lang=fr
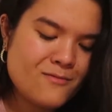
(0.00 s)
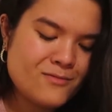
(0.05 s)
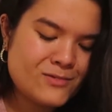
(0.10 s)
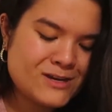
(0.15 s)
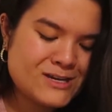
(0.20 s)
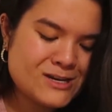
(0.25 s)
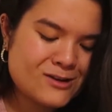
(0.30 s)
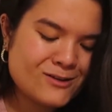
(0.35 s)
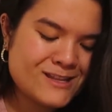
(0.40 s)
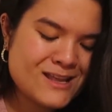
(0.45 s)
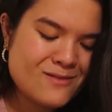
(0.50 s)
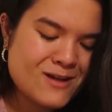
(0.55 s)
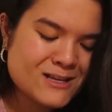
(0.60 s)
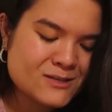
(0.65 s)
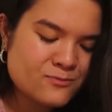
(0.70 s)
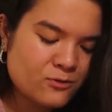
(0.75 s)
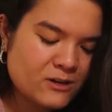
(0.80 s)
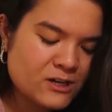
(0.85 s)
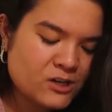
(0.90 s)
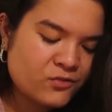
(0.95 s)
Et j'ai que des
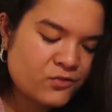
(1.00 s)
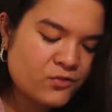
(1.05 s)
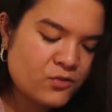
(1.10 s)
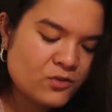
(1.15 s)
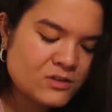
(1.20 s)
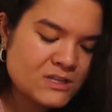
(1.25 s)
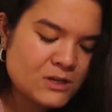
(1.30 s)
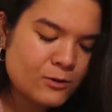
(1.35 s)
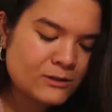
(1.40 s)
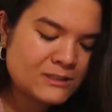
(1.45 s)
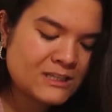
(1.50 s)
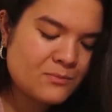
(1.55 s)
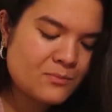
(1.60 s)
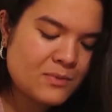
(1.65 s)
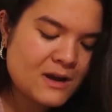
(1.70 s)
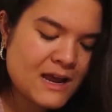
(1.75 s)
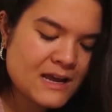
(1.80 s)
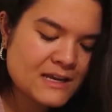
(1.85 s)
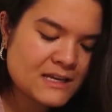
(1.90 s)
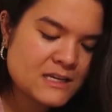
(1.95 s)
masques pour les cheveux, c'est quoi cette
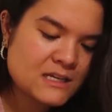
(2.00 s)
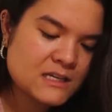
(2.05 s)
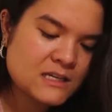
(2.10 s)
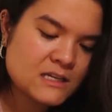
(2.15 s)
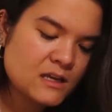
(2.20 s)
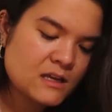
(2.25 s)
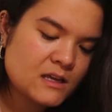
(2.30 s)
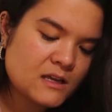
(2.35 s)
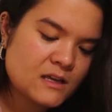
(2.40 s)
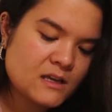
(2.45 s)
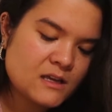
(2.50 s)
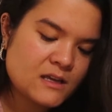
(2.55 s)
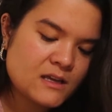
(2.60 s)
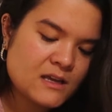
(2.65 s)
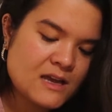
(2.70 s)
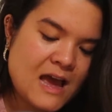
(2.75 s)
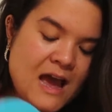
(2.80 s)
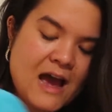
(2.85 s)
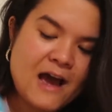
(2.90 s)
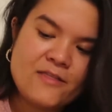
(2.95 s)
blague
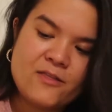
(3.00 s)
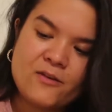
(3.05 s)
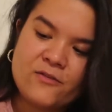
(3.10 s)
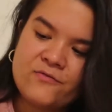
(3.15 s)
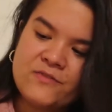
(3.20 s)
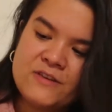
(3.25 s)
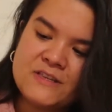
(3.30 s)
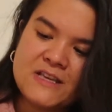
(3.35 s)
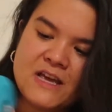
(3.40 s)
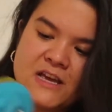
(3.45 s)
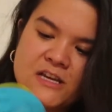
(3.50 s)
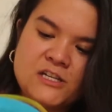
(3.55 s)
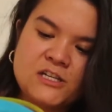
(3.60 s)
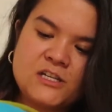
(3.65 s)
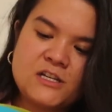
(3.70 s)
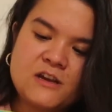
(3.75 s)
Ah non, visage.